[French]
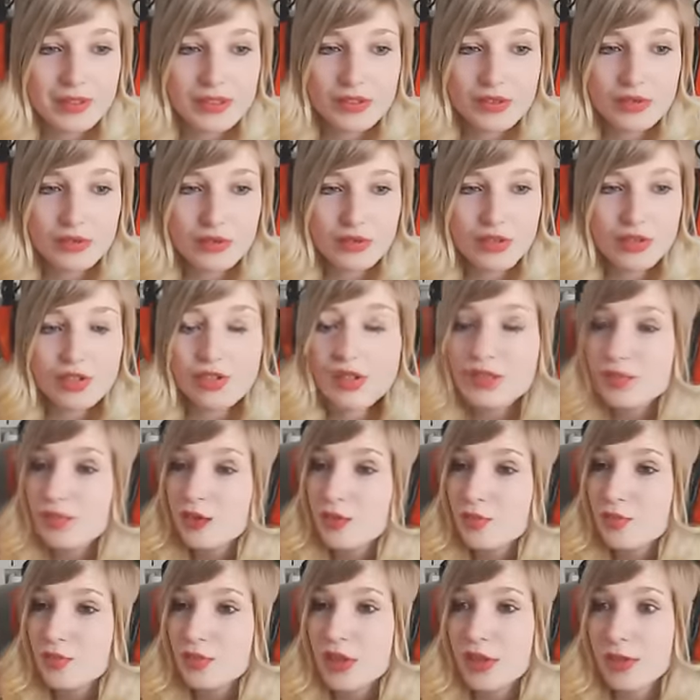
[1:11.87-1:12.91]
des nuggets de
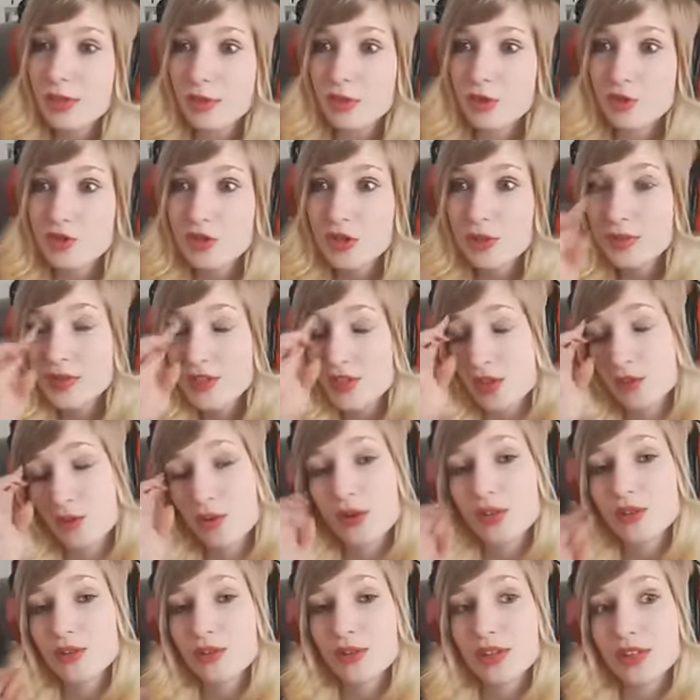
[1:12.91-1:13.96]
poulet. Moi, quand j'étais petite, j'adorais
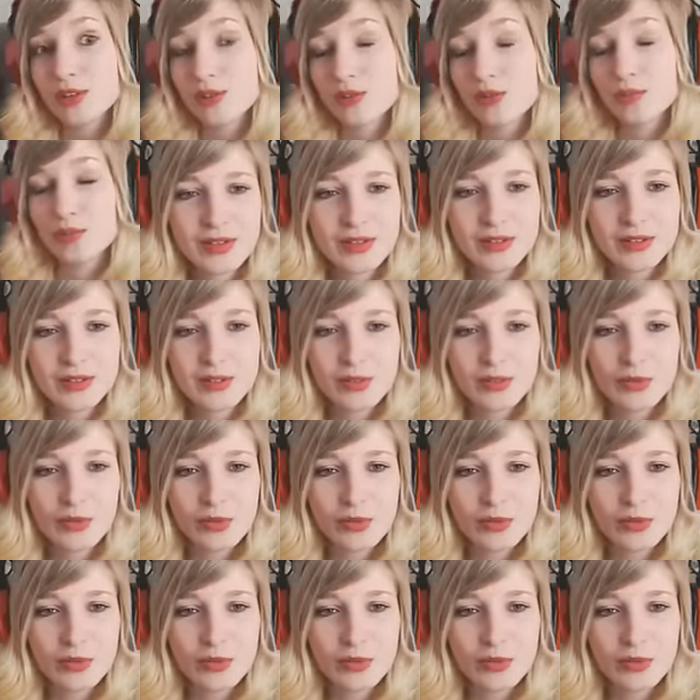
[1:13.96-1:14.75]
les nuggets de poulet. Donc,